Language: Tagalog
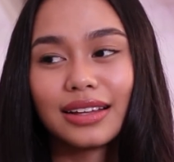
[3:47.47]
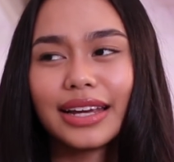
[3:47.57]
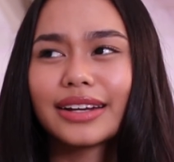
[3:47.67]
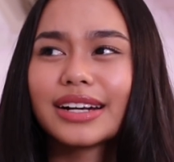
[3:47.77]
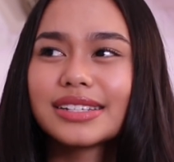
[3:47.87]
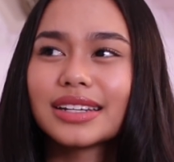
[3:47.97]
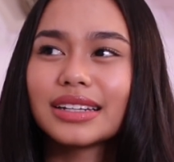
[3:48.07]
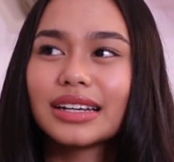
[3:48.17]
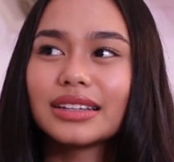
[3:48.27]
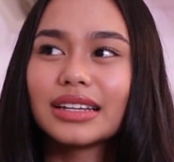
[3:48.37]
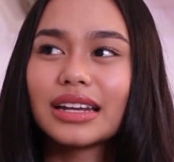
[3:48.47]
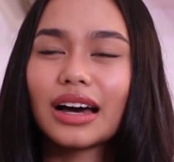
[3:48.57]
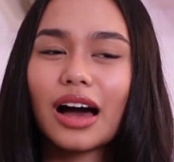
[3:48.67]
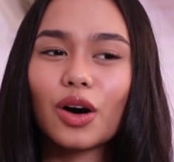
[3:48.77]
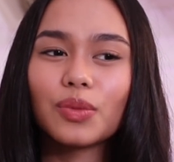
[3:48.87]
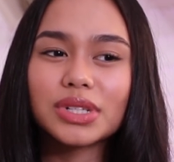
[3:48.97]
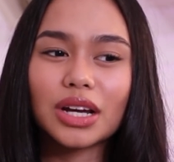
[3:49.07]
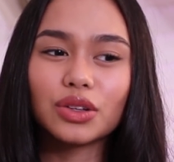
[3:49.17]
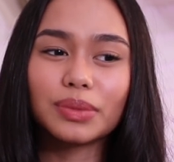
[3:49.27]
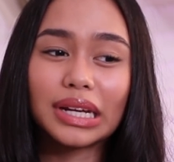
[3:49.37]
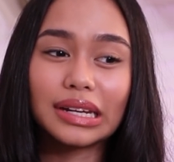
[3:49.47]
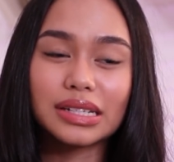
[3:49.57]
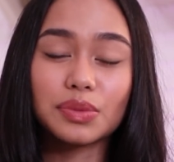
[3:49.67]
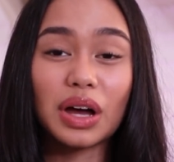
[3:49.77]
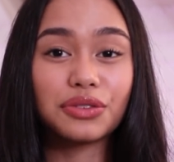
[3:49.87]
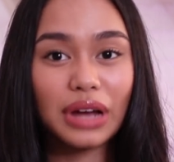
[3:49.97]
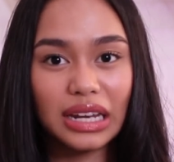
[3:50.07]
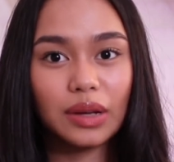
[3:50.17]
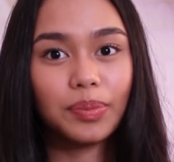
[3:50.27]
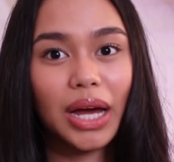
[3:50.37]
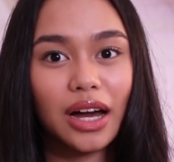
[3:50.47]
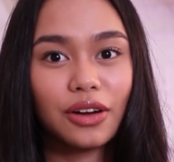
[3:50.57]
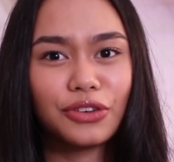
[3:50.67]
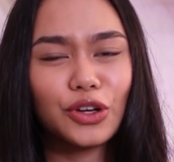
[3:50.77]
like recently, hindi na nga ako masyado mahilig sa mga fanny pack.